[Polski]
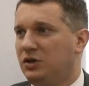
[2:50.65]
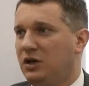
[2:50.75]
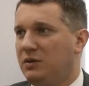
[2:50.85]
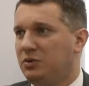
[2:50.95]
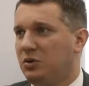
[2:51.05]

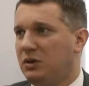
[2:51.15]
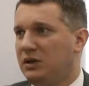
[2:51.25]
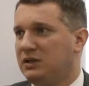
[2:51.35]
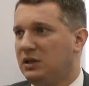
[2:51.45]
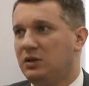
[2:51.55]
że na przykład
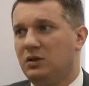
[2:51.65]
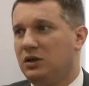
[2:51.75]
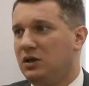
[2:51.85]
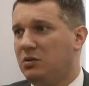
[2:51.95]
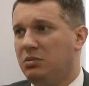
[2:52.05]
na
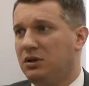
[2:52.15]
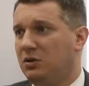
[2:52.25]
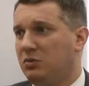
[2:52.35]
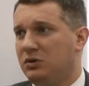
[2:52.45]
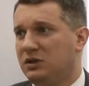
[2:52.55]
stadionie nie
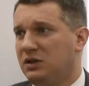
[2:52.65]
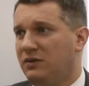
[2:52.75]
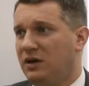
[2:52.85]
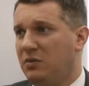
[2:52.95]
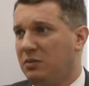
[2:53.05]
będą
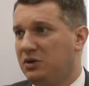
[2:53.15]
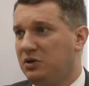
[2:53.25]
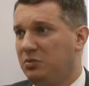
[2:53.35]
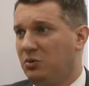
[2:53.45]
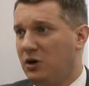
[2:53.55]
rozgrywane
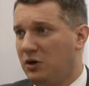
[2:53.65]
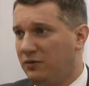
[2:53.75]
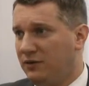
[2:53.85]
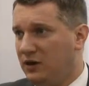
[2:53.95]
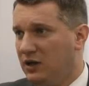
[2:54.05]
mecze
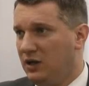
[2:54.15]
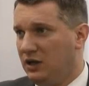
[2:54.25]
pucharowe,